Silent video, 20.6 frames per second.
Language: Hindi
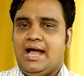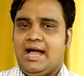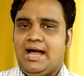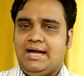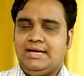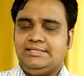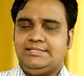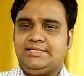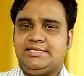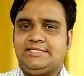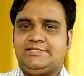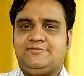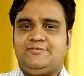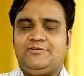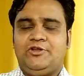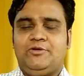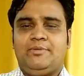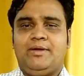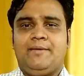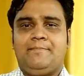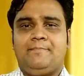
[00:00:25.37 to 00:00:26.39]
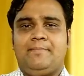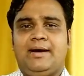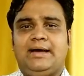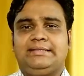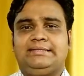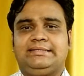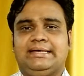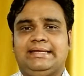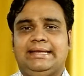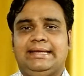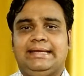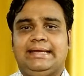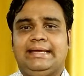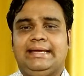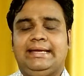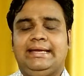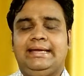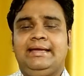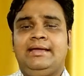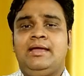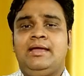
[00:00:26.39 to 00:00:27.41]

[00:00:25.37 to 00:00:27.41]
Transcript: आज के इस वीडियो में हम बात करेंगे